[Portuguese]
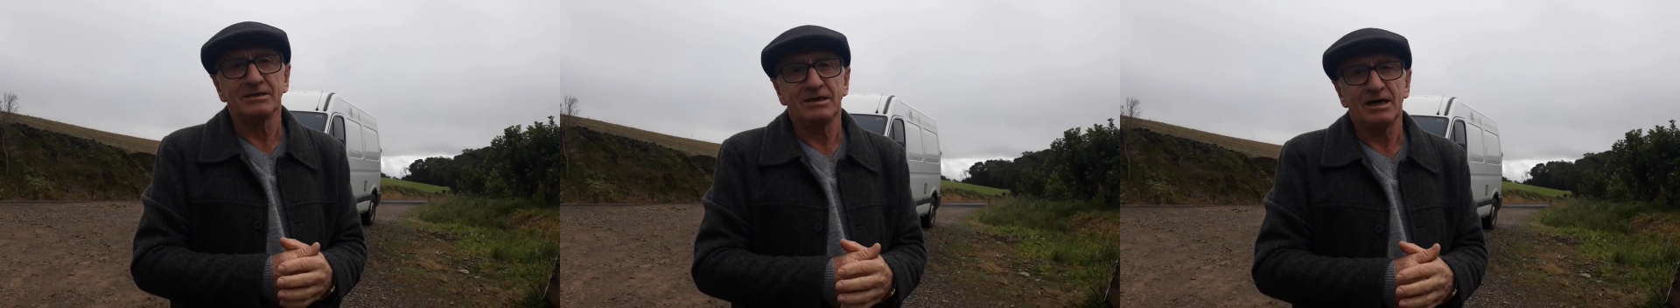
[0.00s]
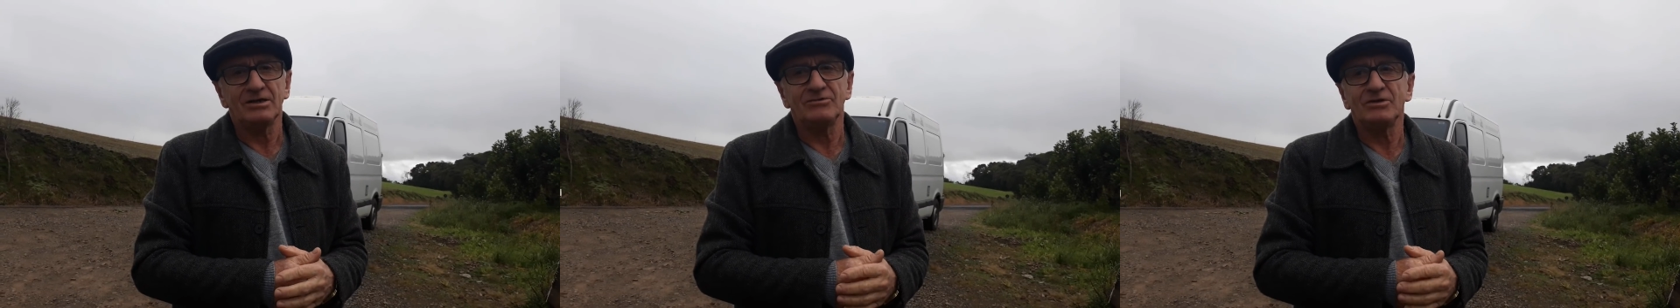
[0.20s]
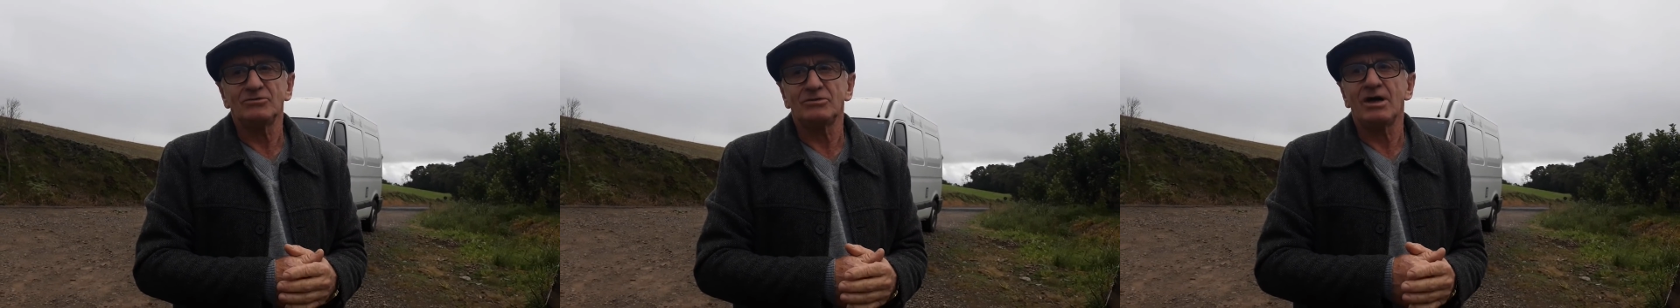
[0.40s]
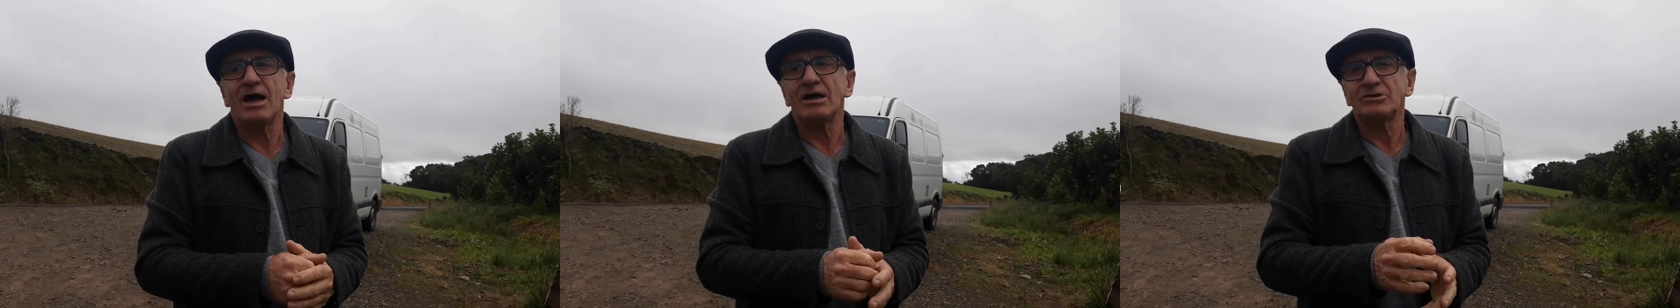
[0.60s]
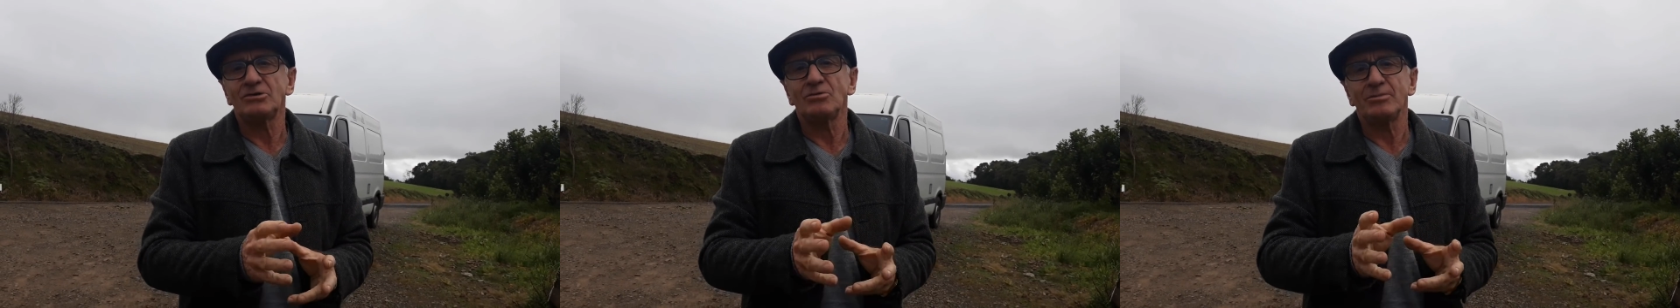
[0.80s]
Uhum. Às vezes você
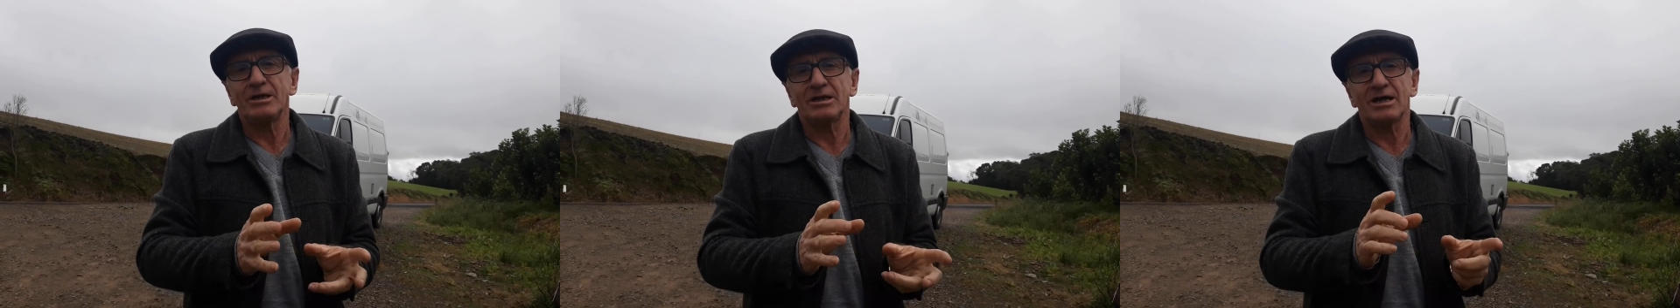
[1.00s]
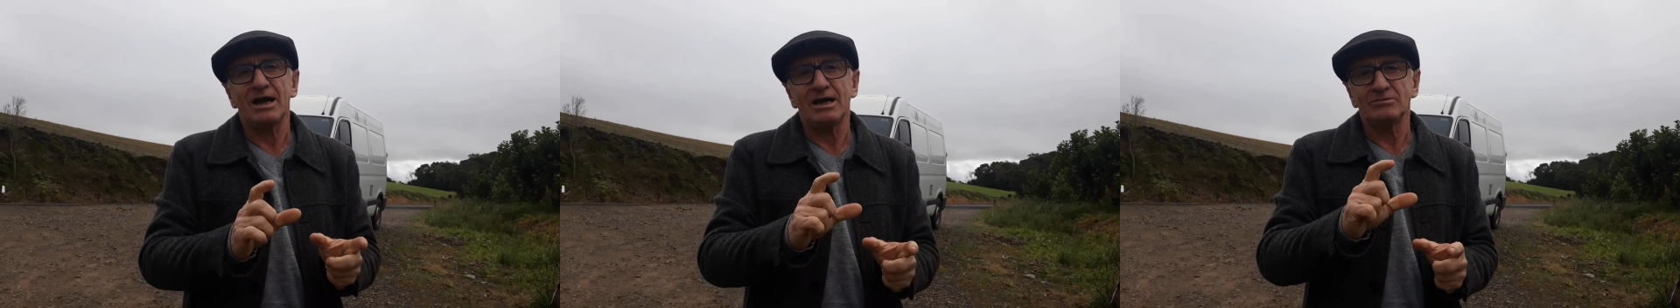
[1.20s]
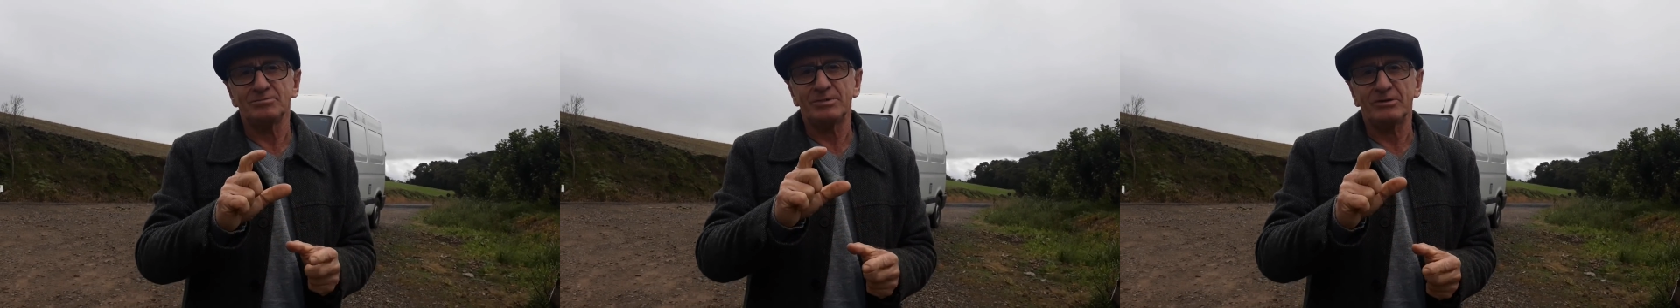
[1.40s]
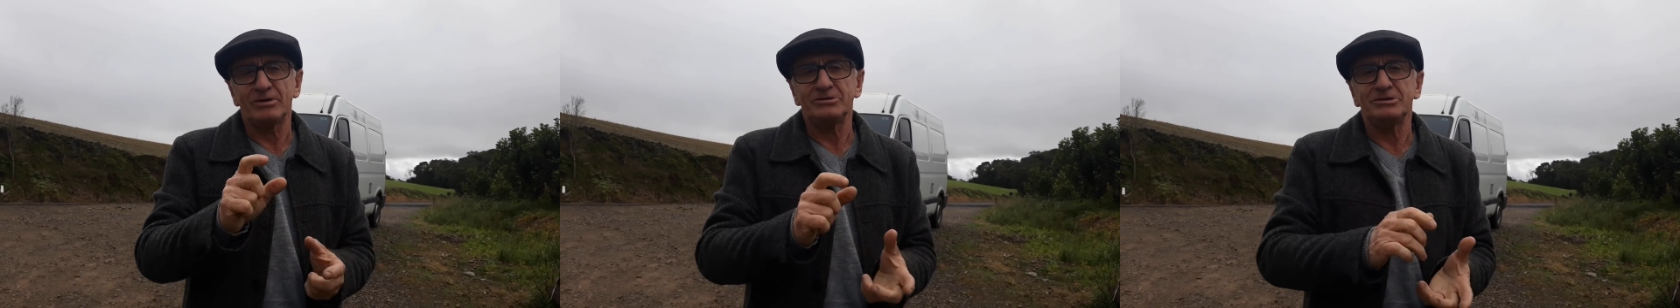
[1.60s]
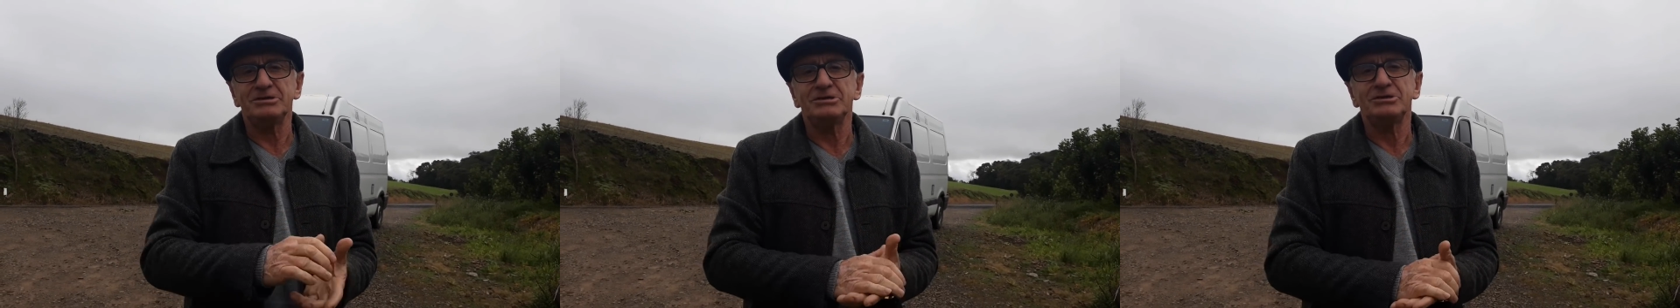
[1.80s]
acha no mercado um
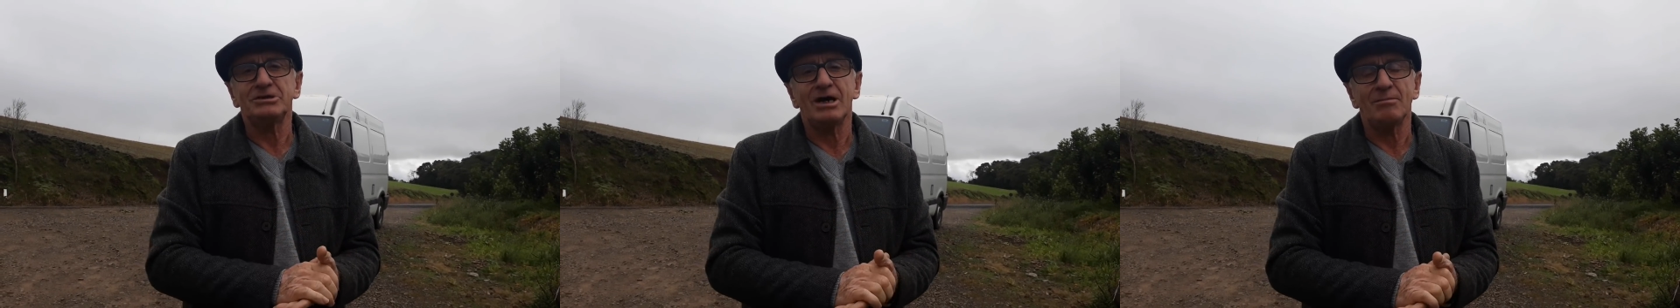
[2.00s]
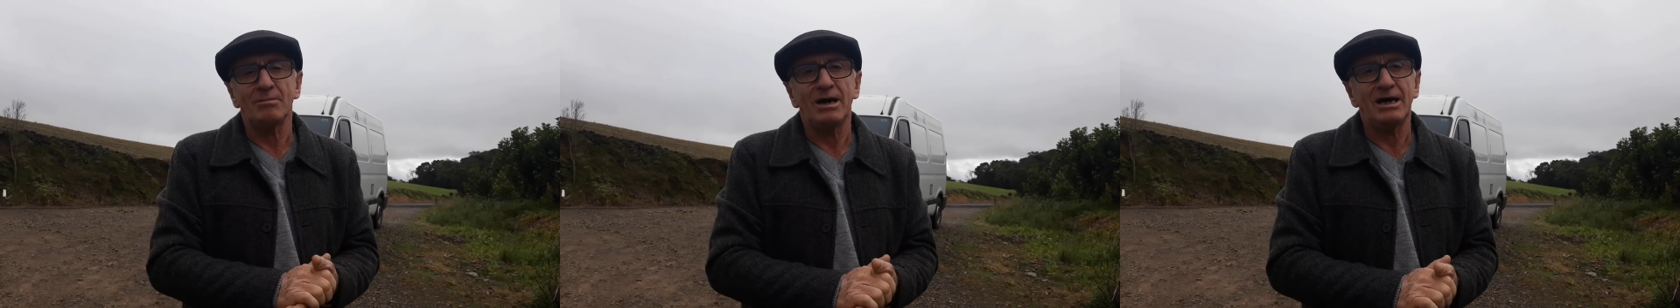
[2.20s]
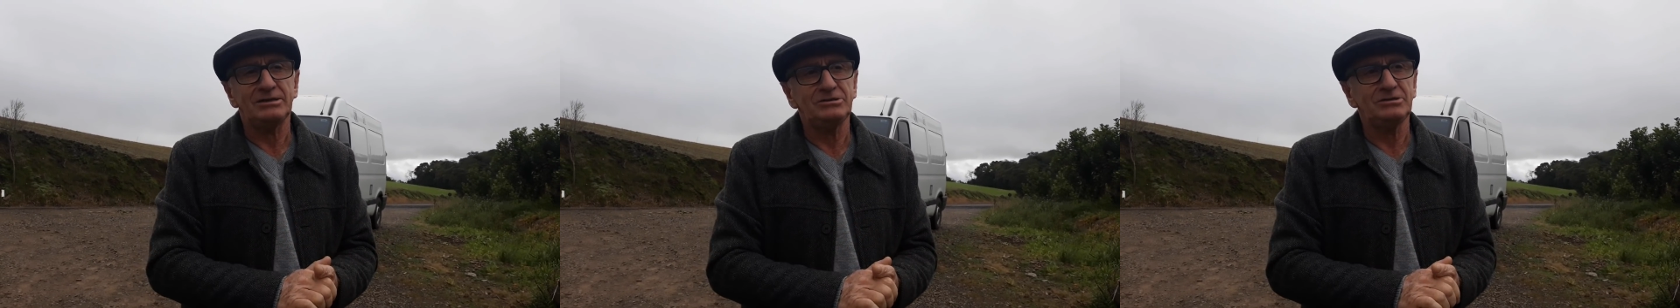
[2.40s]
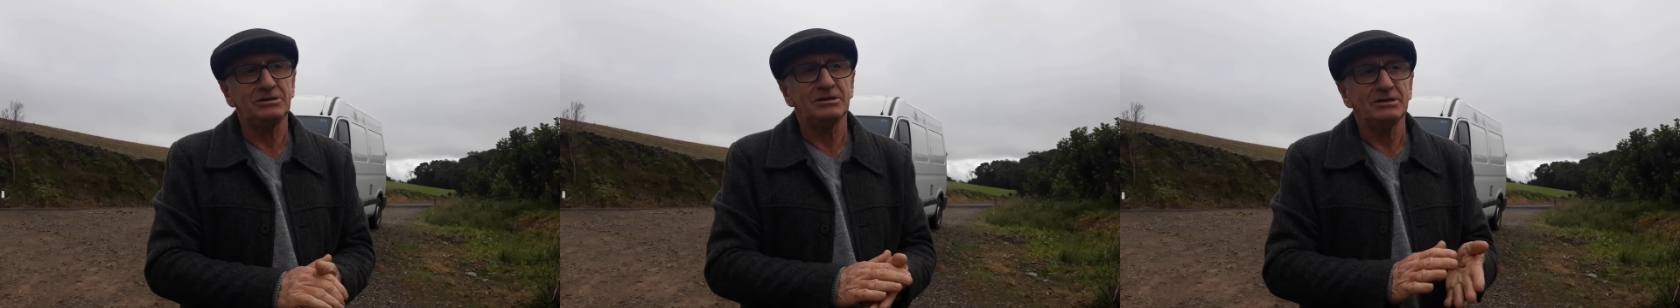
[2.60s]
pacotinho de chamate,